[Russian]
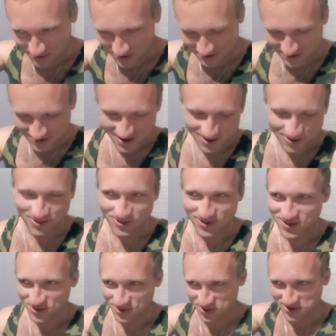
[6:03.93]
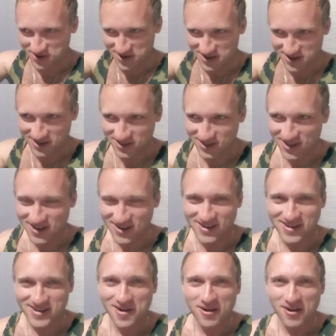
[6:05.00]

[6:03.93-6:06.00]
пожалуйста, еще и Ильдар